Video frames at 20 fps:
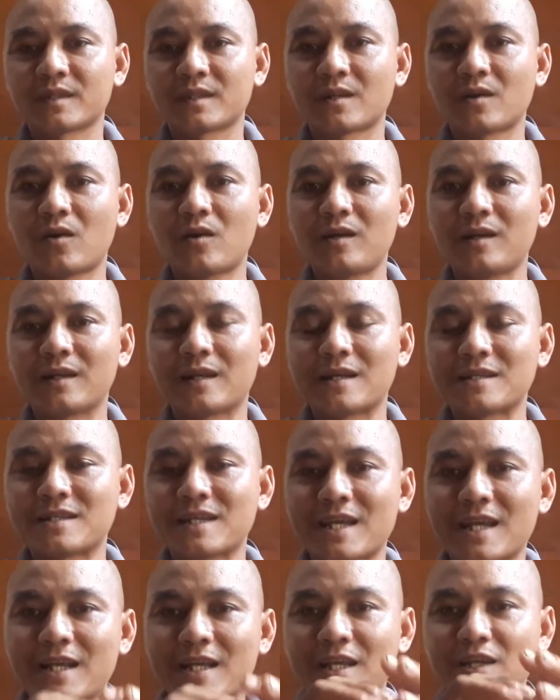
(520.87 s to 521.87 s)
đó là
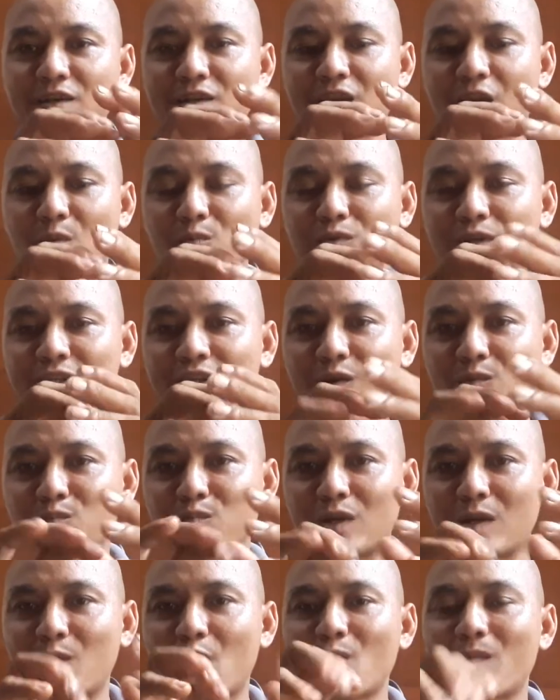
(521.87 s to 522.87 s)
xe kia nó rộng là rộng
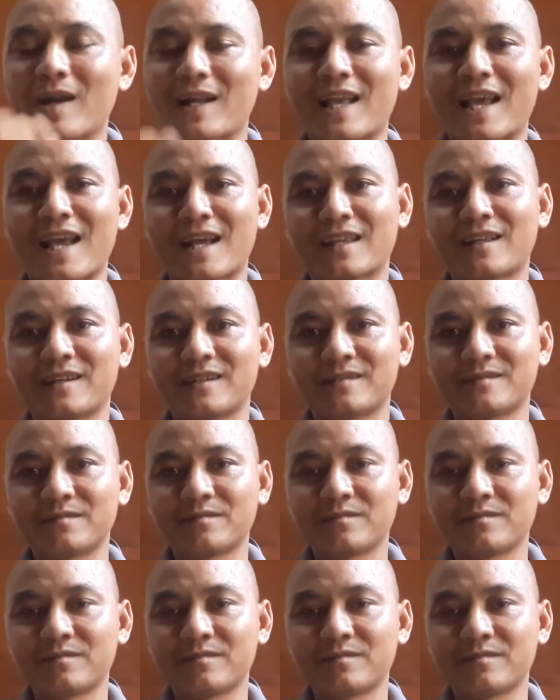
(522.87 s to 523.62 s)
cái bố ba càng thôi